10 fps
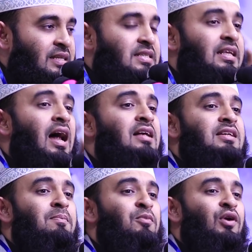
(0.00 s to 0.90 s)

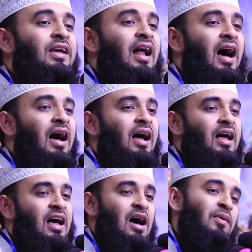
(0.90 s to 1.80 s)
সিরাজাম মুনিরা
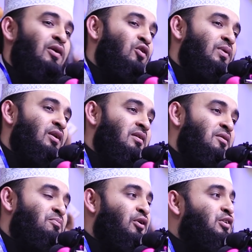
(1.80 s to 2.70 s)
আমার নবীর
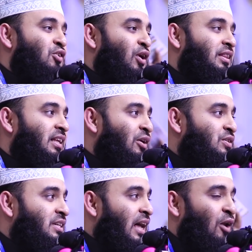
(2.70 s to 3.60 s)
পরিচয় তিনি
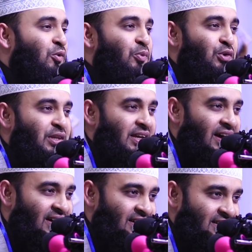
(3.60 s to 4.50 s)
হচ্ছেন
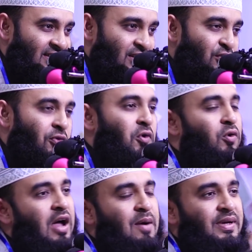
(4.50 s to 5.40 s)
আলোকবর্তিকা
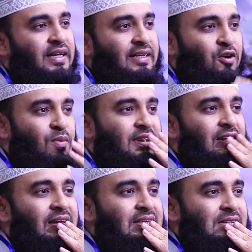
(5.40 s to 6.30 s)
ফররুক আহমেদ একটা কবিতা
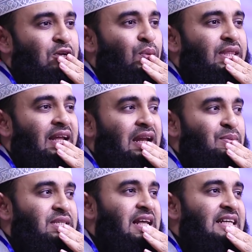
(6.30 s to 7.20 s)
লিখেছেন কবিতার নাম
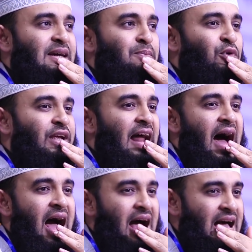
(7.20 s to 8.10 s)
সিরাজাম মুনিরা
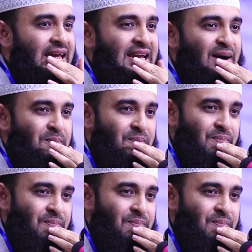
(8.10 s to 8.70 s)
কি নাম